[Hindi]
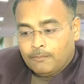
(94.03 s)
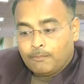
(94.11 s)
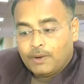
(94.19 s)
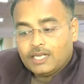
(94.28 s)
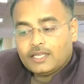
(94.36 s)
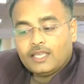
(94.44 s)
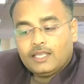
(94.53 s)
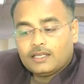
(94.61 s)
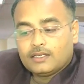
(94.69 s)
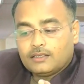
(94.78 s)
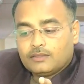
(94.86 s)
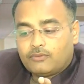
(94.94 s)
बल्कि
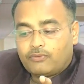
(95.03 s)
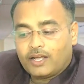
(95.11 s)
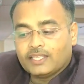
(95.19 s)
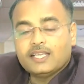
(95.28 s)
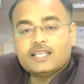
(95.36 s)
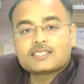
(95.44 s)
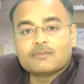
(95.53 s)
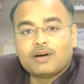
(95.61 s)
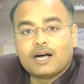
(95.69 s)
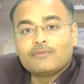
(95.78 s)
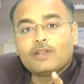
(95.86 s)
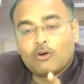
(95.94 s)
फायदे की
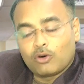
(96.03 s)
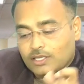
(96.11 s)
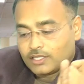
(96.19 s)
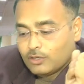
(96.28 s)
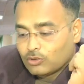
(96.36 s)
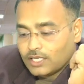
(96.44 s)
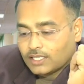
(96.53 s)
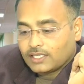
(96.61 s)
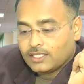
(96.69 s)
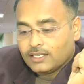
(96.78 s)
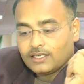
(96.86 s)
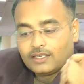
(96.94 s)
संभावना और अधिक हो
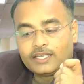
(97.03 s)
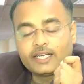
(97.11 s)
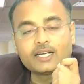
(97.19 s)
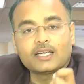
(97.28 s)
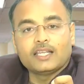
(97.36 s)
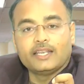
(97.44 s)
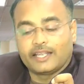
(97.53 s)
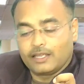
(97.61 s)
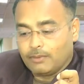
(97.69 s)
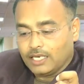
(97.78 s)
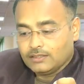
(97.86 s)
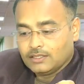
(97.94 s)
जाती है टिकट लेने के
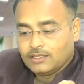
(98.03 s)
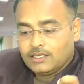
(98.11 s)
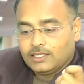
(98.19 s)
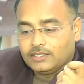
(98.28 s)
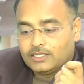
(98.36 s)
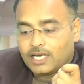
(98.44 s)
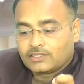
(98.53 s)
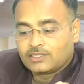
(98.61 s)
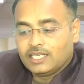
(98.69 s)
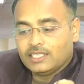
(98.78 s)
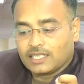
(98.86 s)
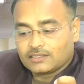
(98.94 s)
बाद
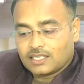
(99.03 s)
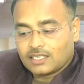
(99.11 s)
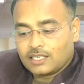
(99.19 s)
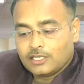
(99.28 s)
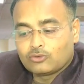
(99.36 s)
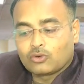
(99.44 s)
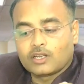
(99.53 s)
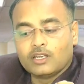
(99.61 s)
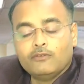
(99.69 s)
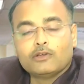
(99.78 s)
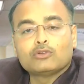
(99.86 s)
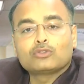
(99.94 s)
यात्री यात्रा करे तो
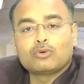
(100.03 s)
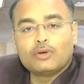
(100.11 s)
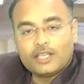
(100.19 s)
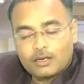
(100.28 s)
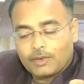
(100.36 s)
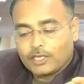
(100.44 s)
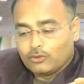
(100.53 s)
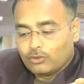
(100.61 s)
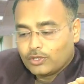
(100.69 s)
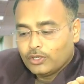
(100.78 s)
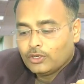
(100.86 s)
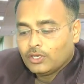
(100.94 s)
रेलवे को थोड़ी कमाई
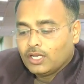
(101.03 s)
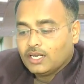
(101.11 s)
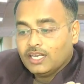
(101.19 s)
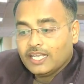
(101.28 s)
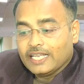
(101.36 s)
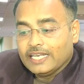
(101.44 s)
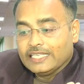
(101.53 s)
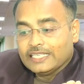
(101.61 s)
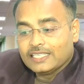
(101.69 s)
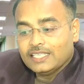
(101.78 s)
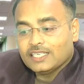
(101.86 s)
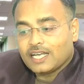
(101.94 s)
होगी लेकिन
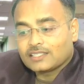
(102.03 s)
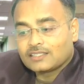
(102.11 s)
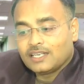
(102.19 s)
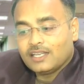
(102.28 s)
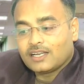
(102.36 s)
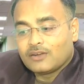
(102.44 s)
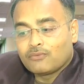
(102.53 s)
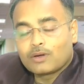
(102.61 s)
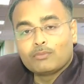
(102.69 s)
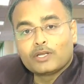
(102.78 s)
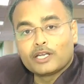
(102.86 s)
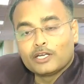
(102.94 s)
यदि यात्री
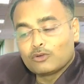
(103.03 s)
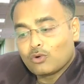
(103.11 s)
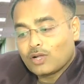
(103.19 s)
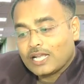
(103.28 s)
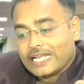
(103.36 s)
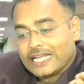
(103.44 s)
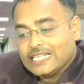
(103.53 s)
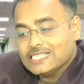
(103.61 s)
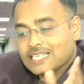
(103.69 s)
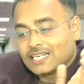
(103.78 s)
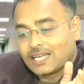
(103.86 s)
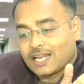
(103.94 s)
कंफर्म टिकट को
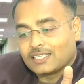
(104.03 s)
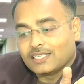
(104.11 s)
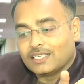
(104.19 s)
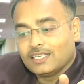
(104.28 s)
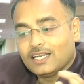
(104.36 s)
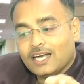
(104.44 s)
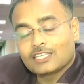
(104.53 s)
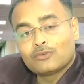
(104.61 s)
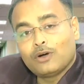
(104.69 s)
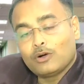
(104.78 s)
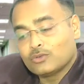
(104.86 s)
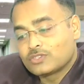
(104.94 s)
कैंसिल करा दें
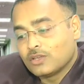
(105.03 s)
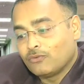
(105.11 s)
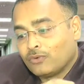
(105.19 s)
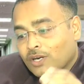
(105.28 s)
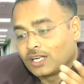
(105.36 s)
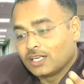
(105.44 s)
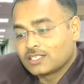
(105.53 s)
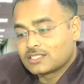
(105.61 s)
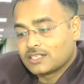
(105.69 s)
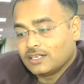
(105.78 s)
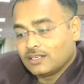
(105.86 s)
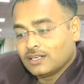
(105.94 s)
अथवा उसे वेट
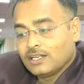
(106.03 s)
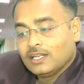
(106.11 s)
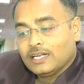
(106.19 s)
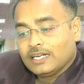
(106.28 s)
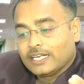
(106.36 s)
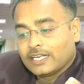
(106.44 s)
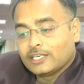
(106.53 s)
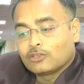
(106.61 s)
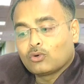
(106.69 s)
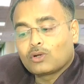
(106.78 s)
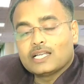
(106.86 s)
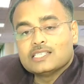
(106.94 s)
लिस्टेड टिकट
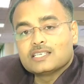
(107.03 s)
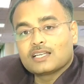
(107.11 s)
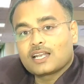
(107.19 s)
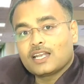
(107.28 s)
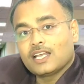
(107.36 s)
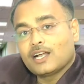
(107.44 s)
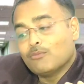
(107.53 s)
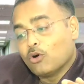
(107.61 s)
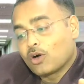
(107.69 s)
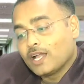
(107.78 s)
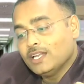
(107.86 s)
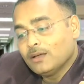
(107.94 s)
को कैंसिल कराने का
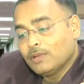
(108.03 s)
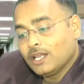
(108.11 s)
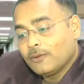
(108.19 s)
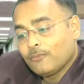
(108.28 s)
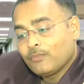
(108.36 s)
मौका ही ना मिले